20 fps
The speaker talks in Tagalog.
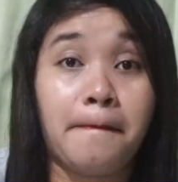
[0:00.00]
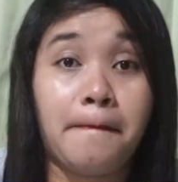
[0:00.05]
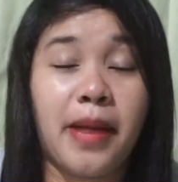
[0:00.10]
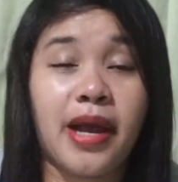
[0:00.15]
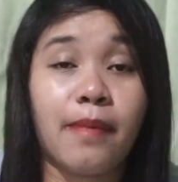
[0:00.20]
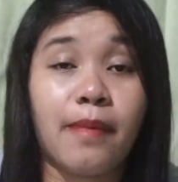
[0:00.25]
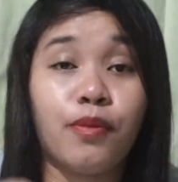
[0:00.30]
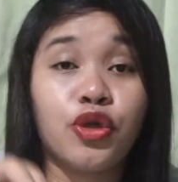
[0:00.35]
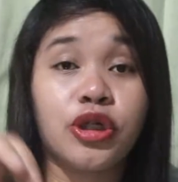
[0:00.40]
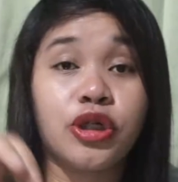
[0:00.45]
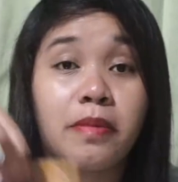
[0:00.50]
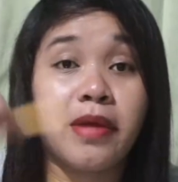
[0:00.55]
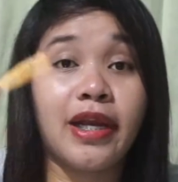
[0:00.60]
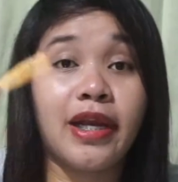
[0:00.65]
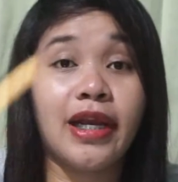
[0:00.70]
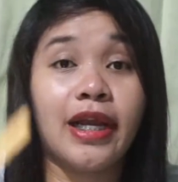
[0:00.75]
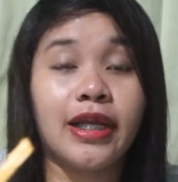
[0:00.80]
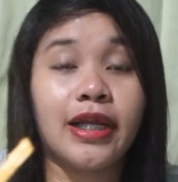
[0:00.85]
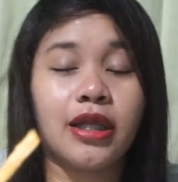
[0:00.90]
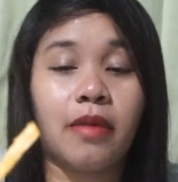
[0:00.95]
Para po siyang
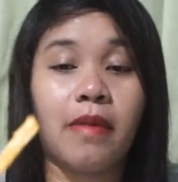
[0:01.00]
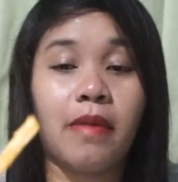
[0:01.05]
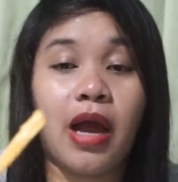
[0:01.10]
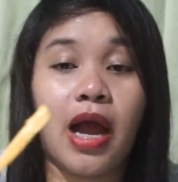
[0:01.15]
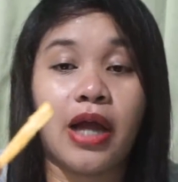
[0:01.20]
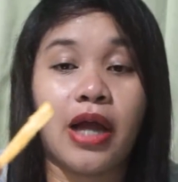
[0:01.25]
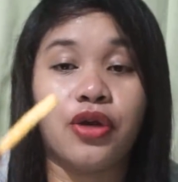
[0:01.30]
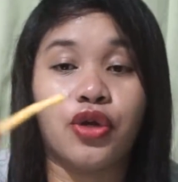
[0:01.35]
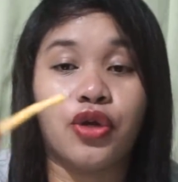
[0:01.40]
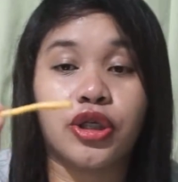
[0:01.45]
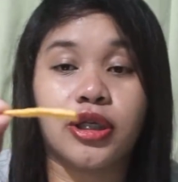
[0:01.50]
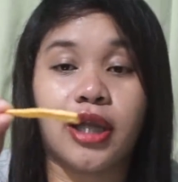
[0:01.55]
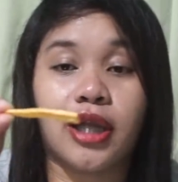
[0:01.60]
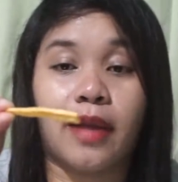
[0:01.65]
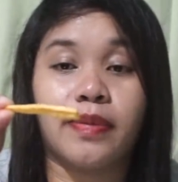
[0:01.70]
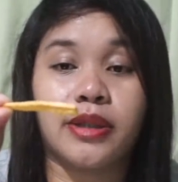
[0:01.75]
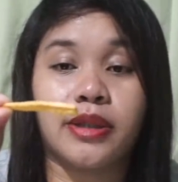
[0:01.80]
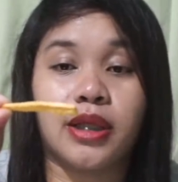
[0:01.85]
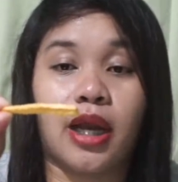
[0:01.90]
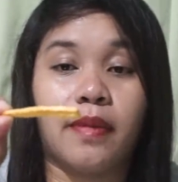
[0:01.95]
maliliit na mga ano,
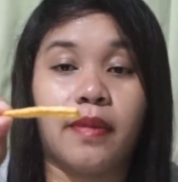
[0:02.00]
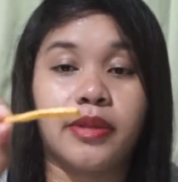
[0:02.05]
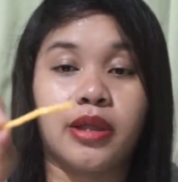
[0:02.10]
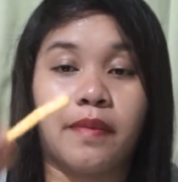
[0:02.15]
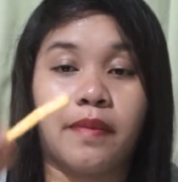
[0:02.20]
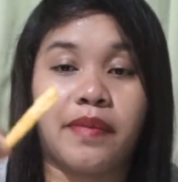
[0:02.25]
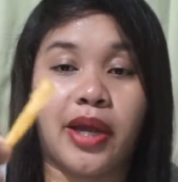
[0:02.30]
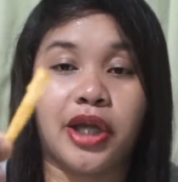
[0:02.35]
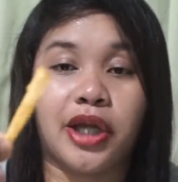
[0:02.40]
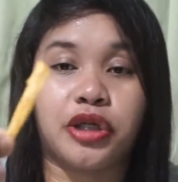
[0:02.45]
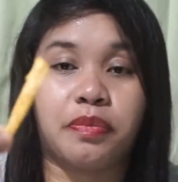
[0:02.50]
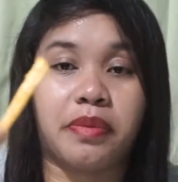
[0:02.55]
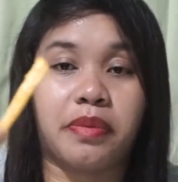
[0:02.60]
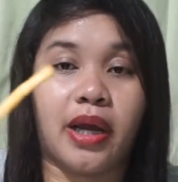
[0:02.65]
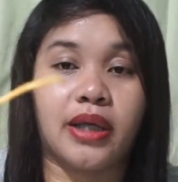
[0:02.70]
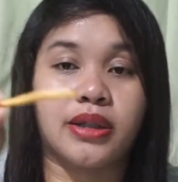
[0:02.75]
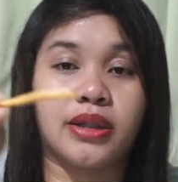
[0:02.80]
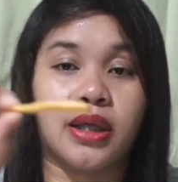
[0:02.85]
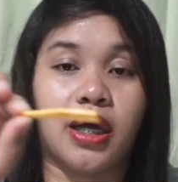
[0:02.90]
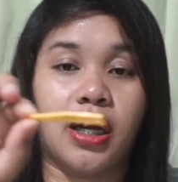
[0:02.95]
stripes-stripes na french
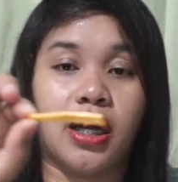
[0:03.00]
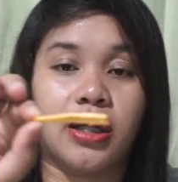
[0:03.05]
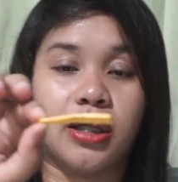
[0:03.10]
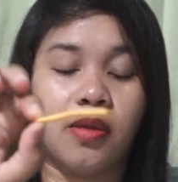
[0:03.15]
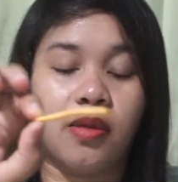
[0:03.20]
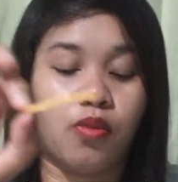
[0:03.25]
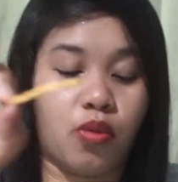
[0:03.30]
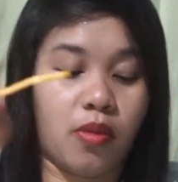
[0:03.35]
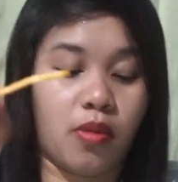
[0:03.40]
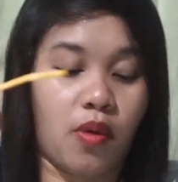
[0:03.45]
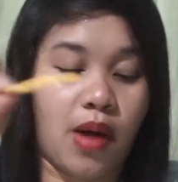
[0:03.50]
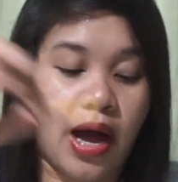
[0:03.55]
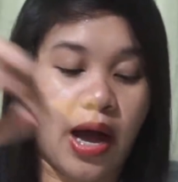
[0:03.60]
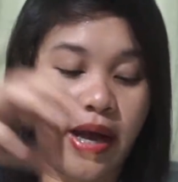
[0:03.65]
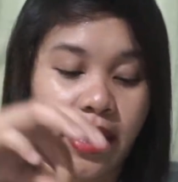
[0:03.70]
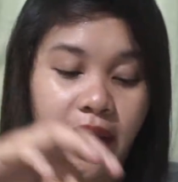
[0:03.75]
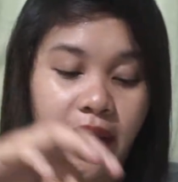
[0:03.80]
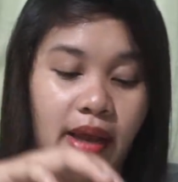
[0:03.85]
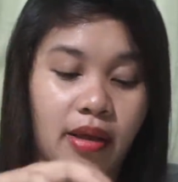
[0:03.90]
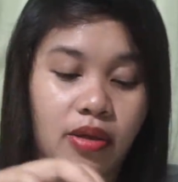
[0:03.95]
fries na di mo
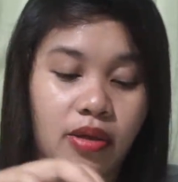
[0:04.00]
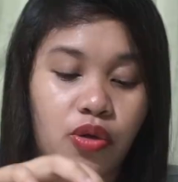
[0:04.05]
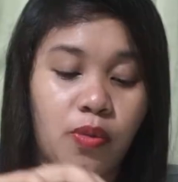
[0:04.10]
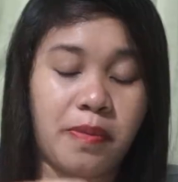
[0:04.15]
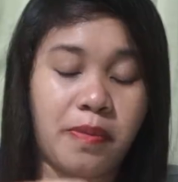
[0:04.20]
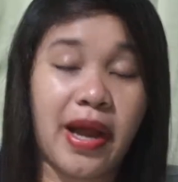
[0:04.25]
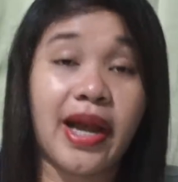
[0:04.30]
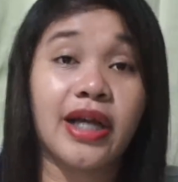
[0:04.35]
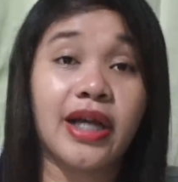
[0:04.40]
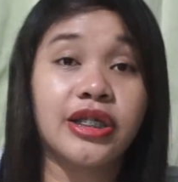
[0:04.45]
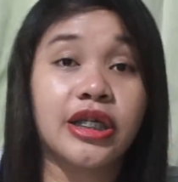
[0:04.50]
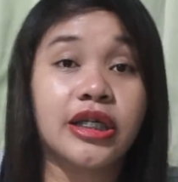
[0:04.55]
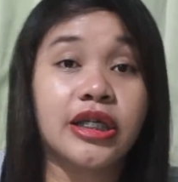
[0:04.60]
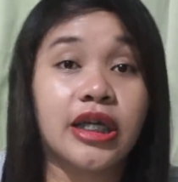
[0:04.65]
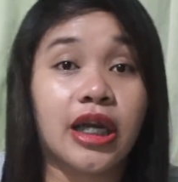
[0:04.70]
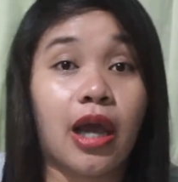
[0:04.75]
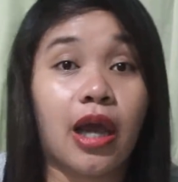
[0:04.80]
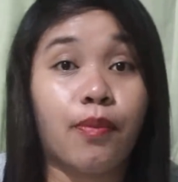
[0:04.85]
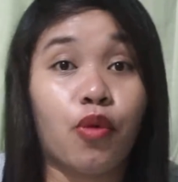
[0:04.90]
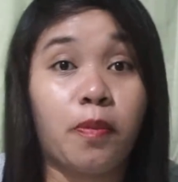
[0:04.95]
mawari. Yung parang
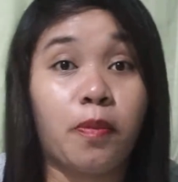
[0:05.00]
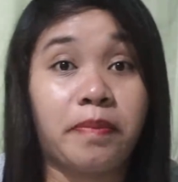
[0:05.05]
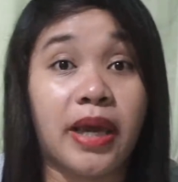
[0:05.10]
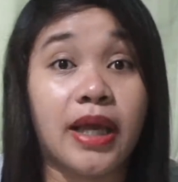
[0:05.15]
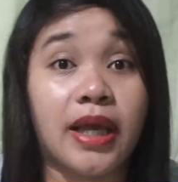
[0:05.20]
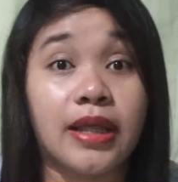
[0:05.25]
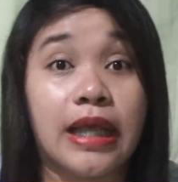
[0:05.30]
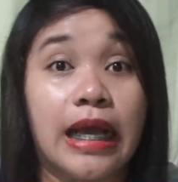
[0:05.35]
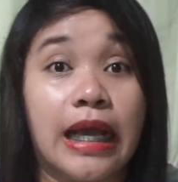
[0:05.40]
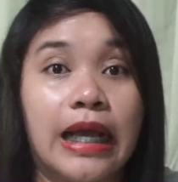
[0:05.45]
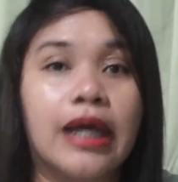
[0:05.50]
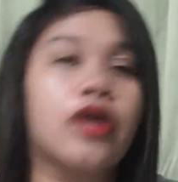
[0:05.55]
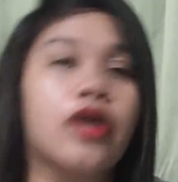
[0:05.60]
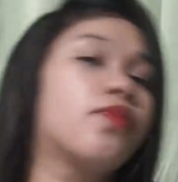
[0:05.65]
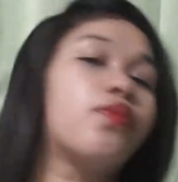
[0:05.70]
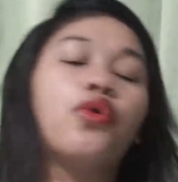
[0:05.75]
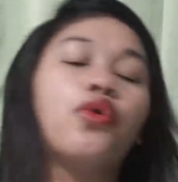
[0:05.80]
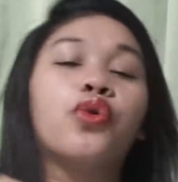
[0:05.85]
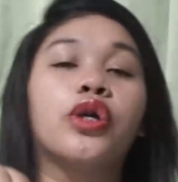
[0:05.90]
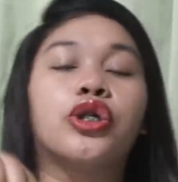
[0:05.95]
chichirya pong picnic,
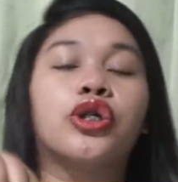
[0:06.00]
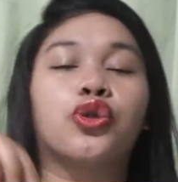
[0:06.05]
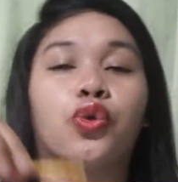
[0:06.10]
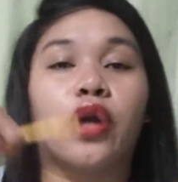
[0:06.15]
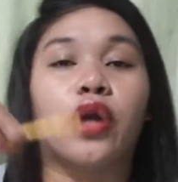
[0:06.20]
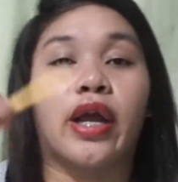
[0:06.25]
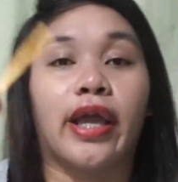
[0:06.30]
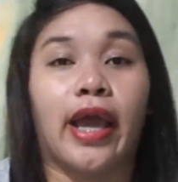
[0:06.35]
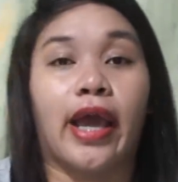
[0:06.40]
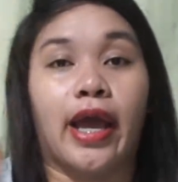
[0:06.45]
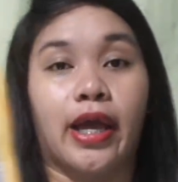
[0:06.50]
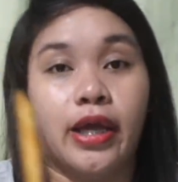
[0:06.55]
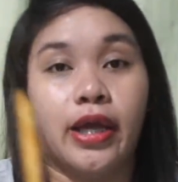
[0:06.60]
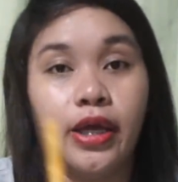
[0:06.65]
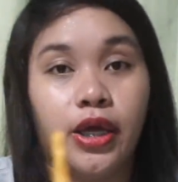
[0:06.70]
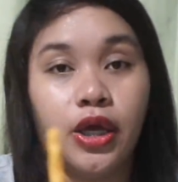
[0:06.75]
ganun po yung itsura niya.